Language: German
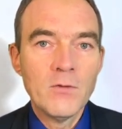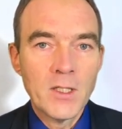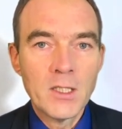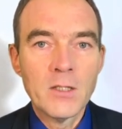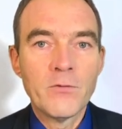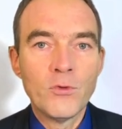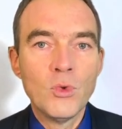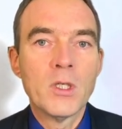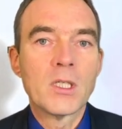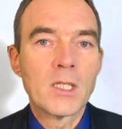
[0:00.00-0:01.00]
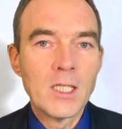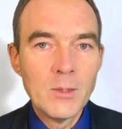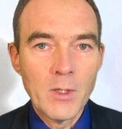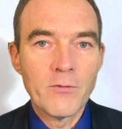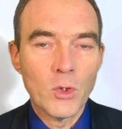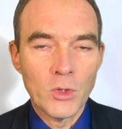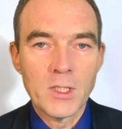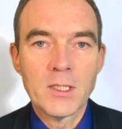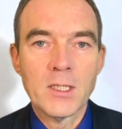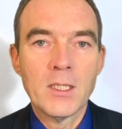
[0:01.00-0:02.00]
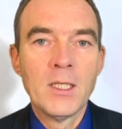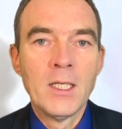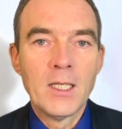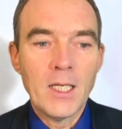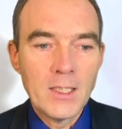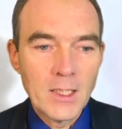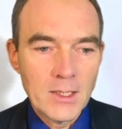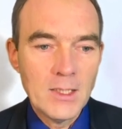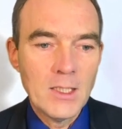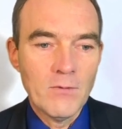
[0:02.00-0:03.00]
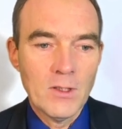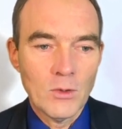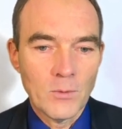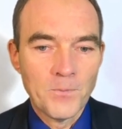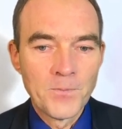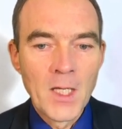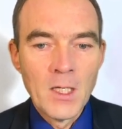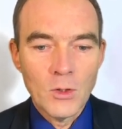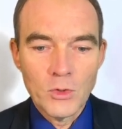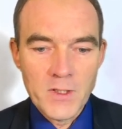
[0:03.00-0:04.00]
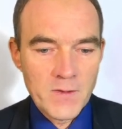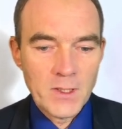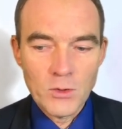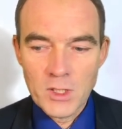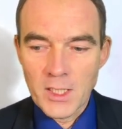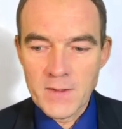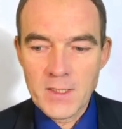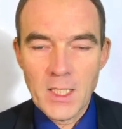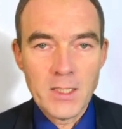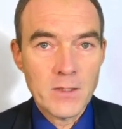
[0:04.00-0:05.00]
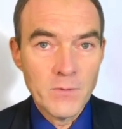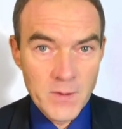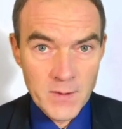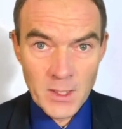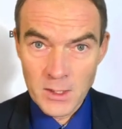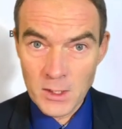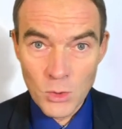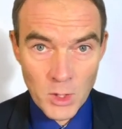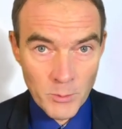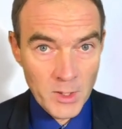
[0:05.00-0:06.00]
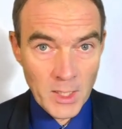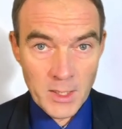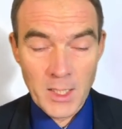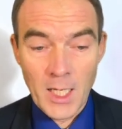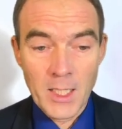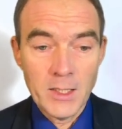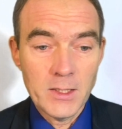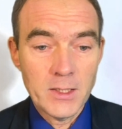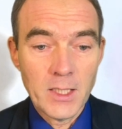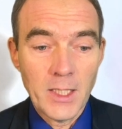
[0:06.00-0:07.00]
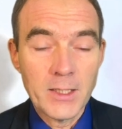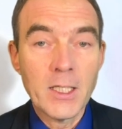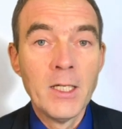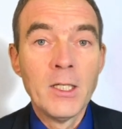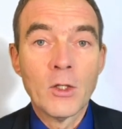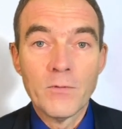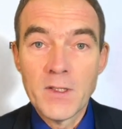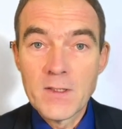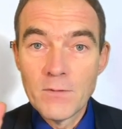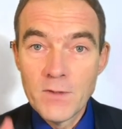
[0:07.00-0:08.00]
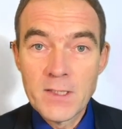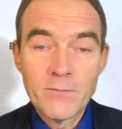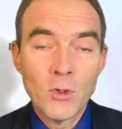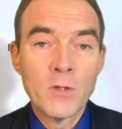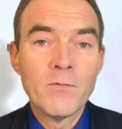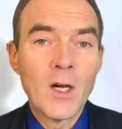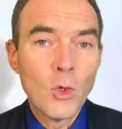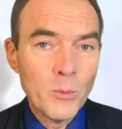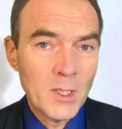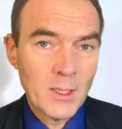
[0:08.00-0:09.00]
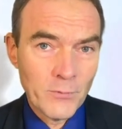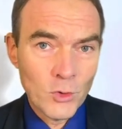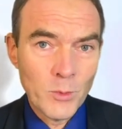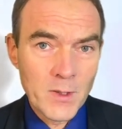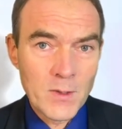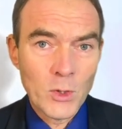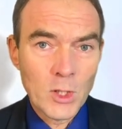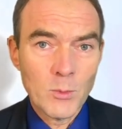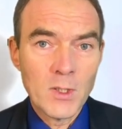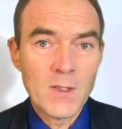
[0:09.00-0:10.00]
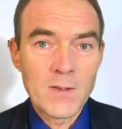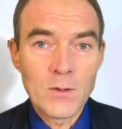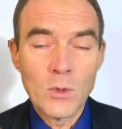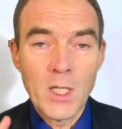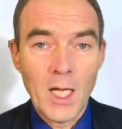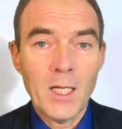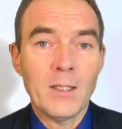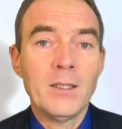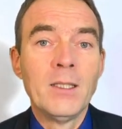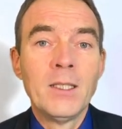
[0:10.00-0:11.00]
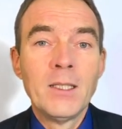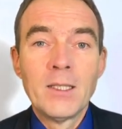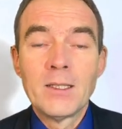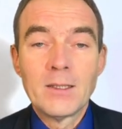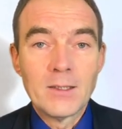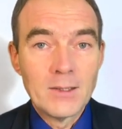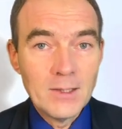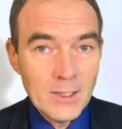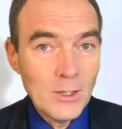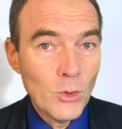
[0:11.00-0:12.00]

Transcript: für die Energiewende, für klimafreundliche Energiegewinnung. Und das ist natürlich ganz klar. Sie wissen ja, ich gucke immer nach Nachhaltigkeit. Und wenn Sie wissen wollen, warum ich davon überzeugt bin, dass Solar